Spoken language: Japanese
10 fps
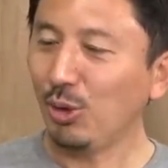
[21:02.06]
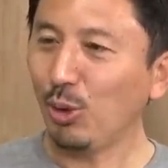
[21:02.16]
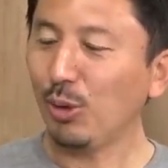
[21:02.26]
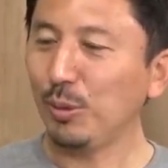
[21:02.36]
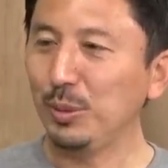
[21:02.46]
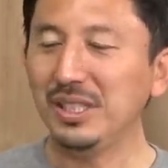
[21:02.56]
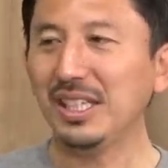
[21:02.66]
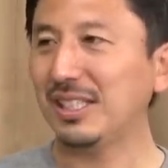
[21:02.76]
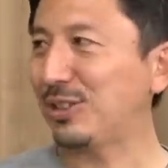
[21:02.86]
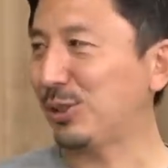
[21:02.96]
をみん
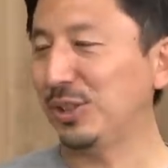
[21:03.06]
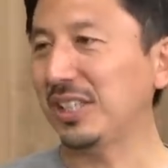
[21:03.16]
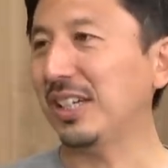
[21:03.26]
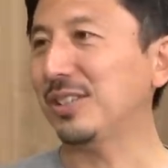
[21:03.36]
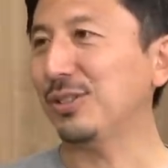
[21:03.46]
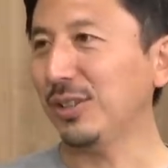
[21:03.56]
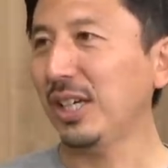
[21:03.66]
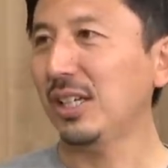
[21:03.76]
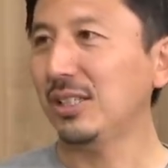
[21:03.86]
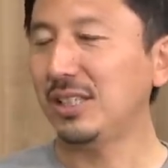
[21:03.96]
なで作りたいですよ
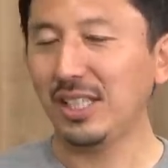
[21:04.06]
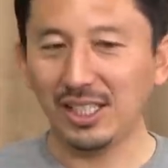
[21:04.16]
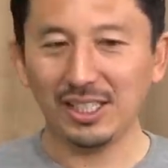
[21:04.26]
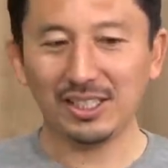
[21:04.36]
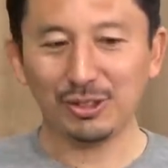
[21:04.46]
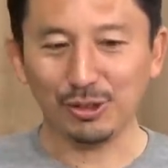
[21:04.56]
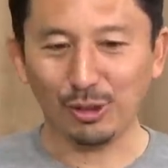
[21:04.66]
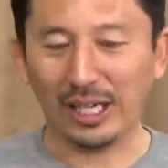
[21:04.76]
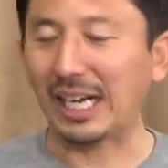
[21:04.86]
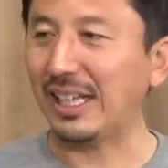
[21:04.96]
ね、J リーグ
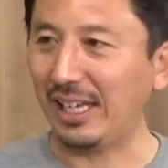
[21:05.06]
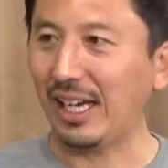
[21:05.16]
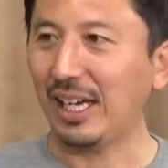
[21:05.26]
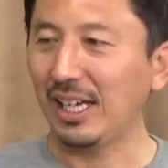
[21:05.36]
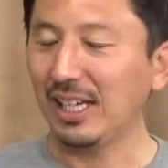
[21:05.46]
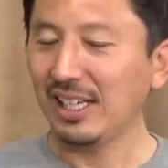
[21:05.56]
の中で。うん